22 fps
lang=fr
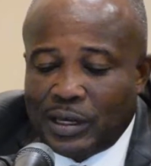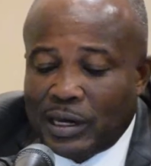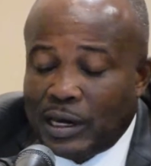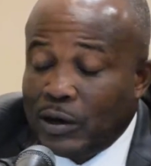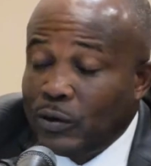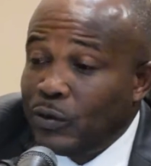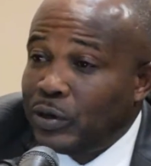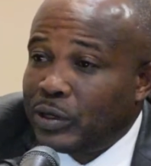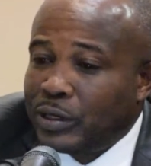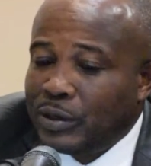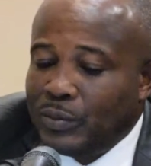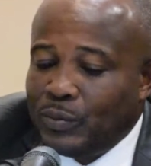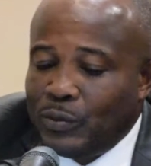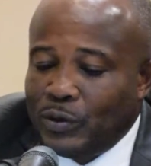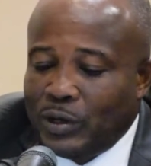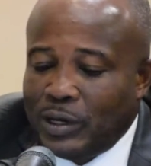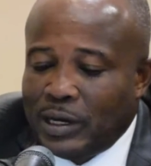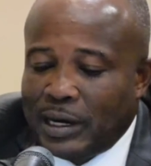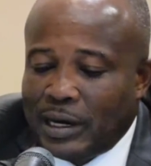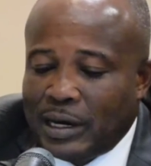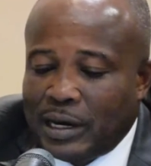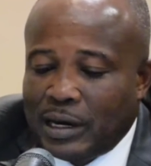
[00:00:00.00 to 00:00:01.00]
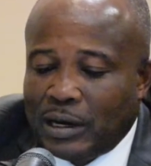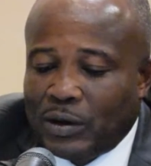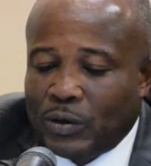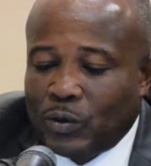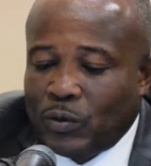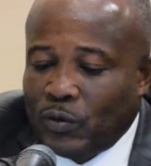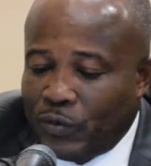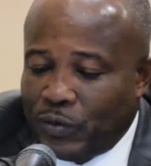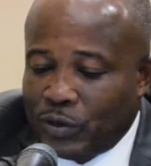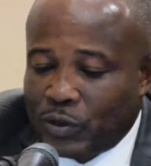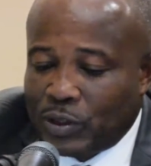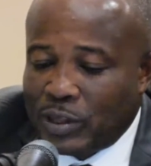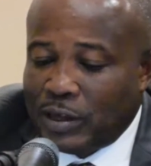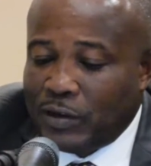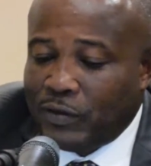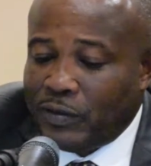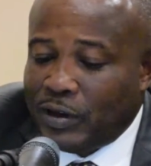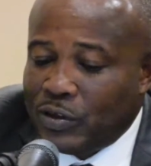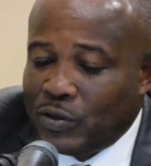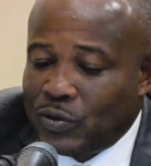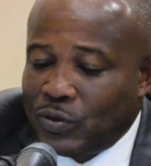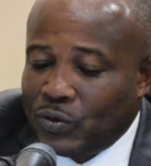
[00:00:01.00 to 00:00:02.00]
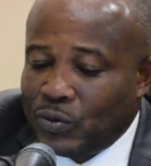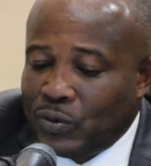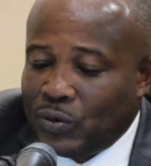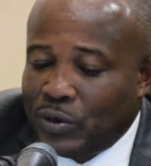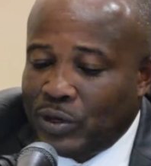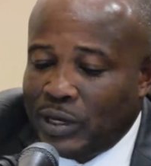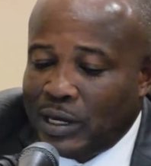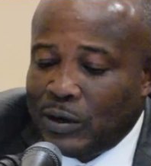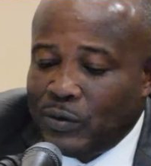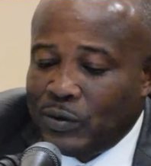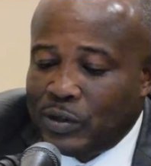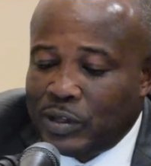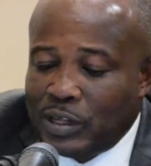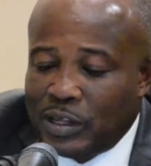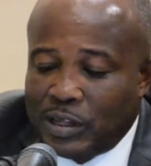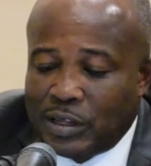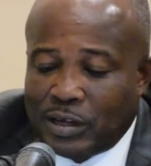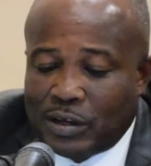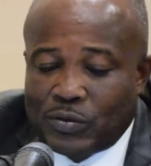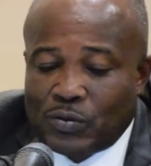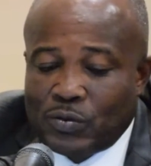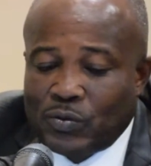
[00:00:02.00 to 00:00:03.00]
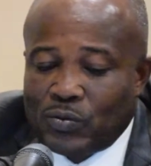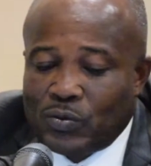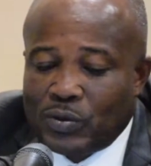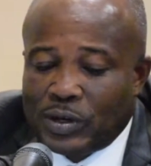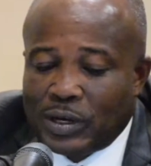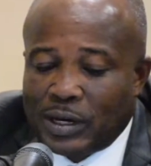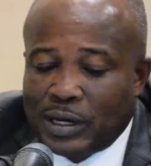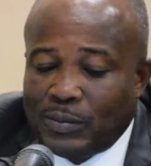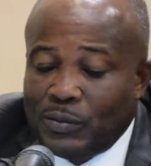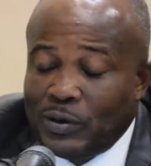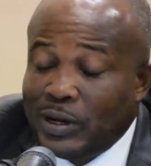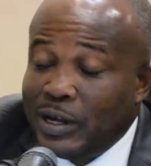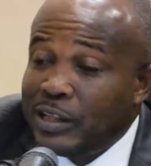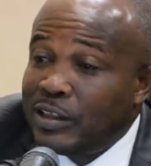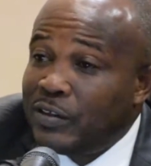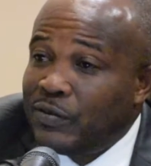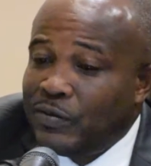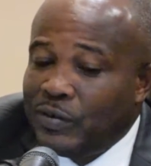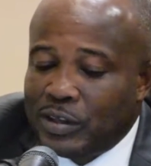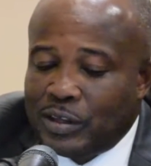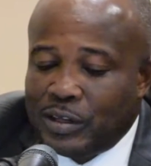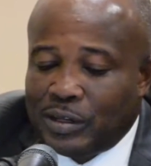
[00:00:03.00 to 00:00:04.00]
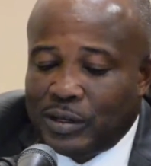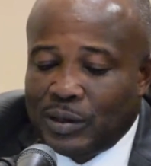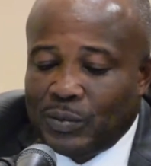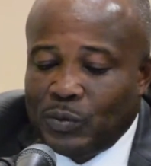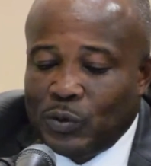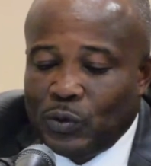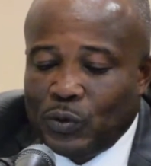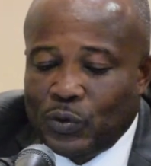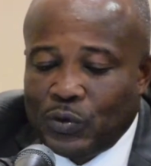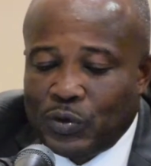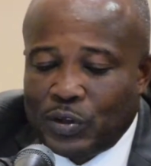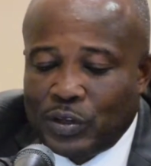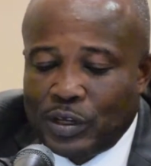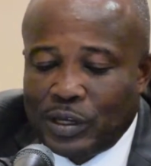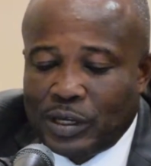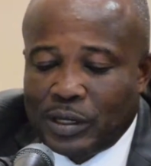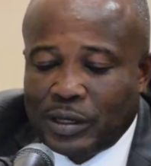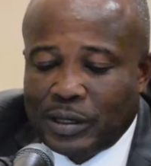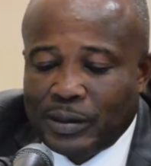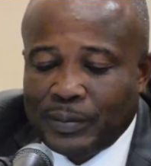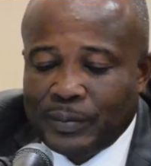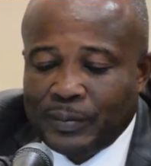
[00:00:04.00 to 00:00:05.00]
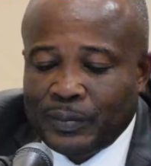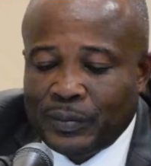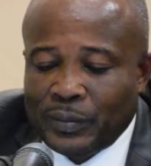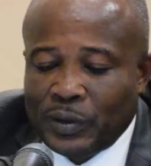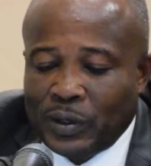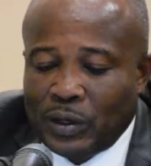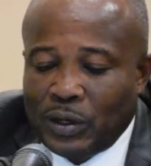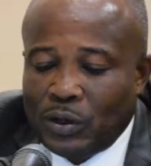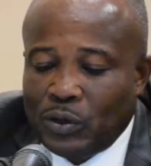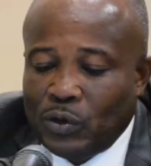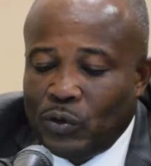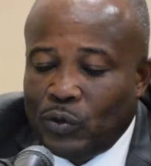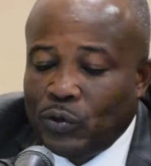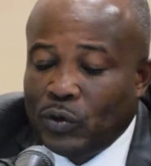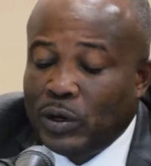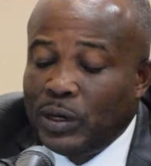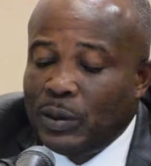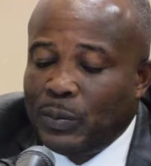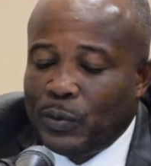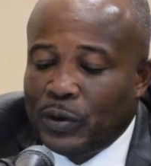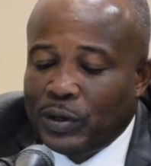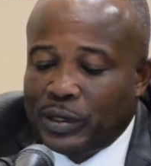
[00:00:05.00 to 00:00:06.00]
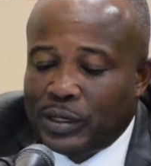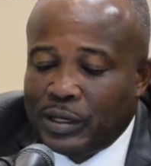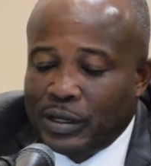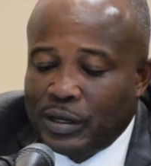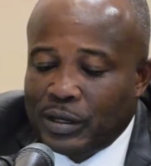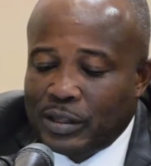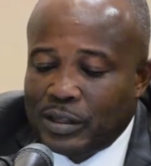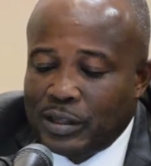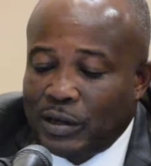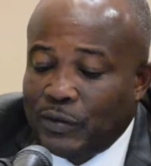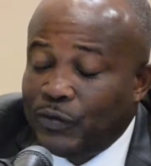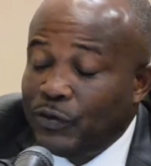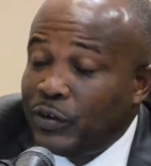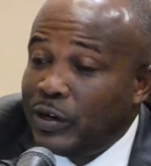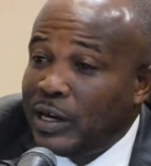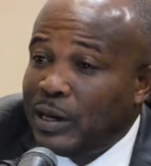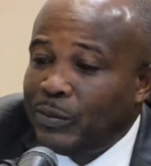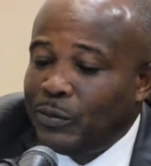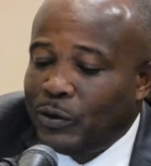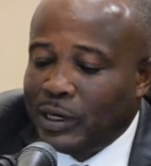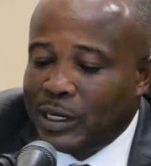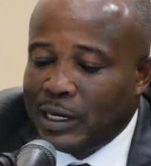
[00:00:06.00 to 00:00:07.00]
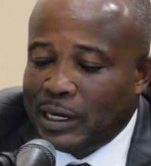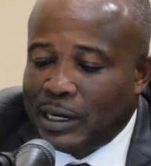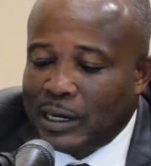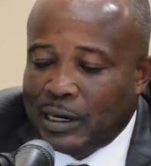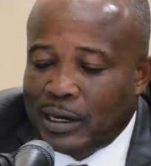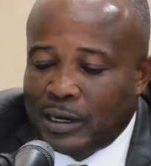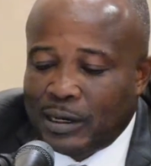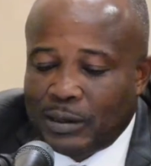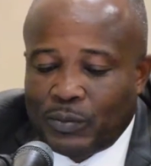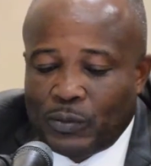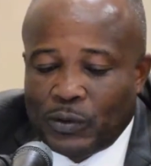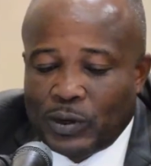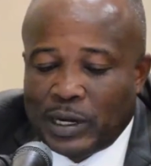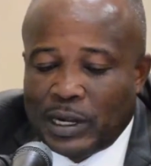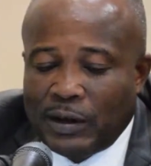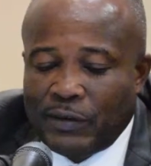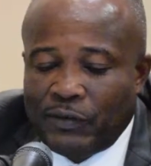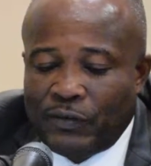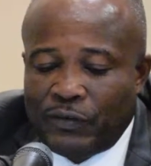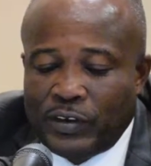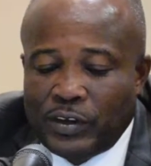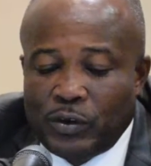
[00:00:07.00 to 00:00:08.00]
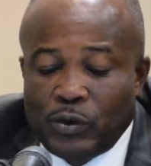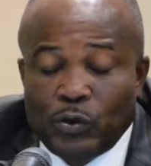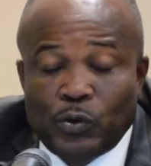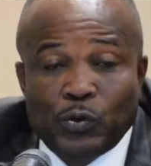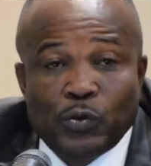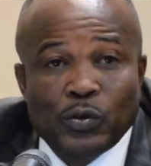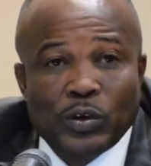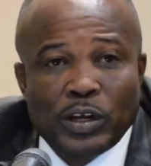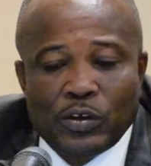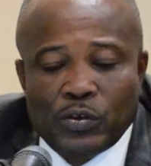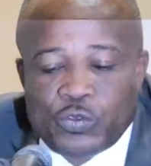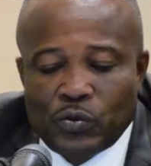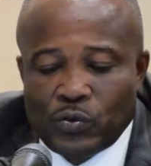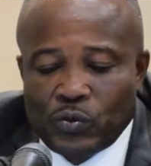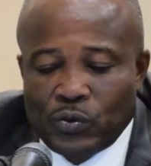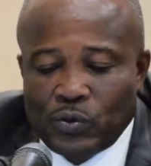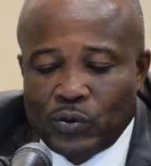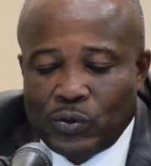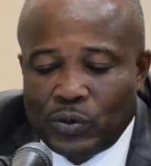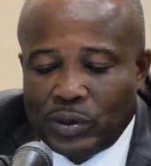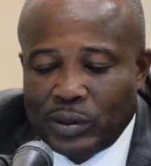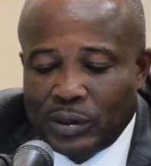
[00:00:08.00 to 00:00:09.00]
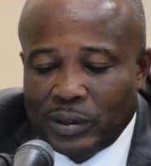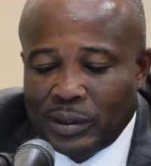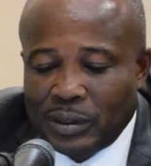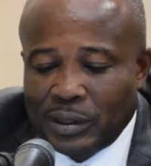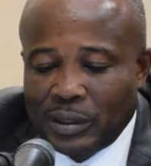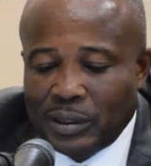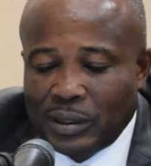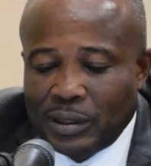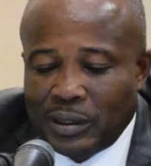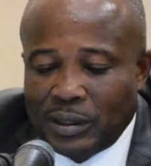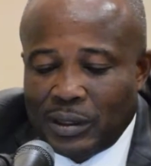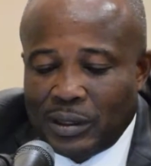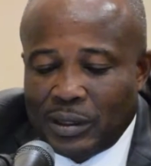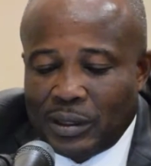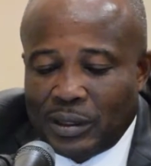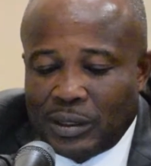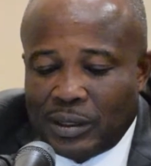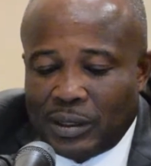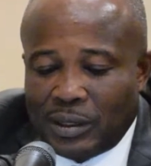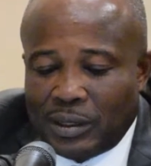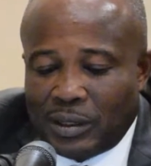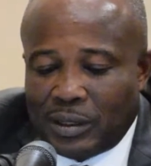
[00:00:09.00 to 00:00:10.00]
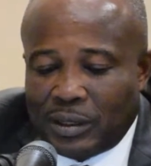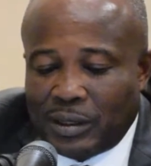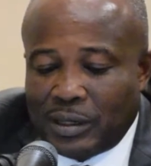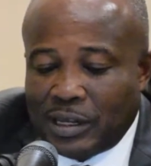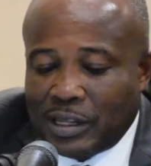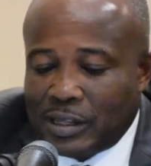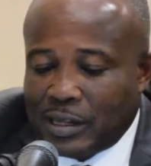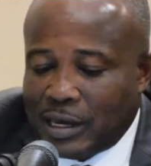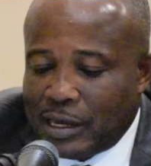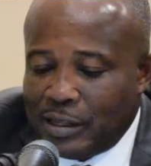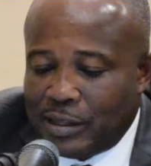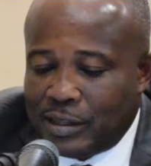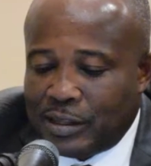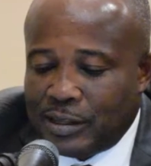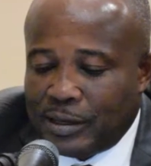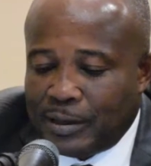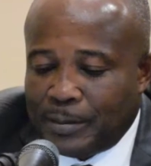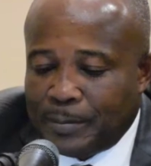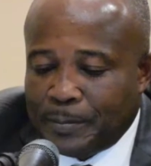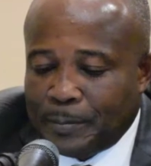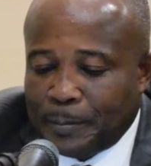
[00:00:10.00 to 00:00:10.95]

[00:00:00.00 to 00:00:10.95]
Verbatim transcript: à contribuer à la conservation et à l'utilisation durable de la diversité biologique, dont l'importance est fondamentale pour la vie de tous les jours des Haïtiens